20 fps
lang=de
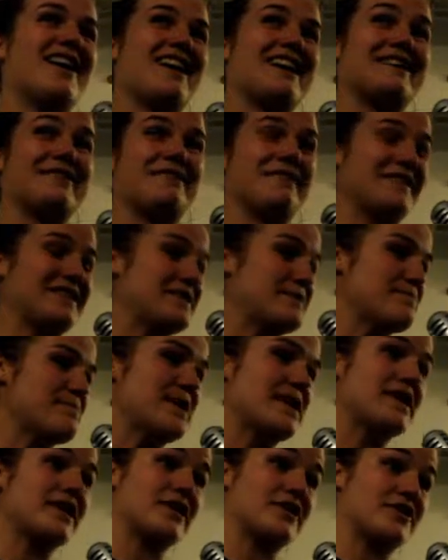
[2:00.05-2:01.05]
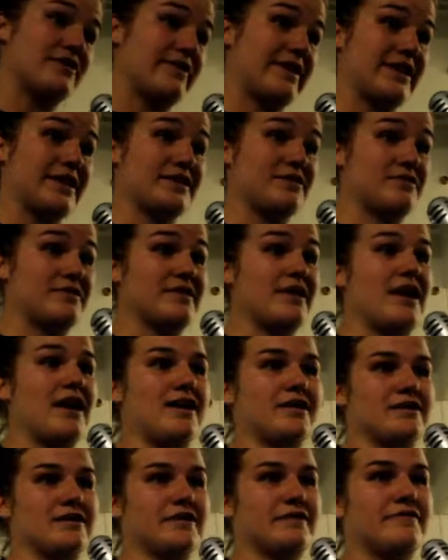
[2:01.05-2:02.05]
Ich finde es mega schwer zu
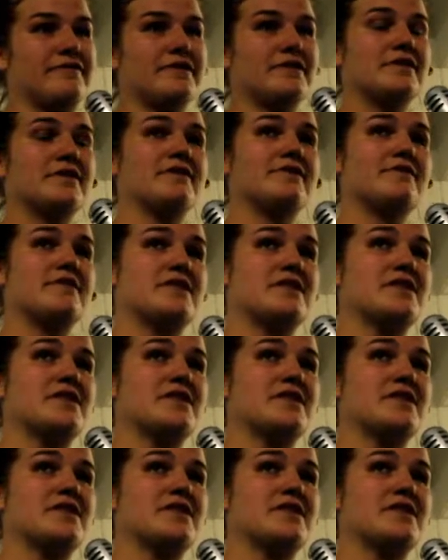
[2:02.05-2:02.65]
sagen. Ich finde, wir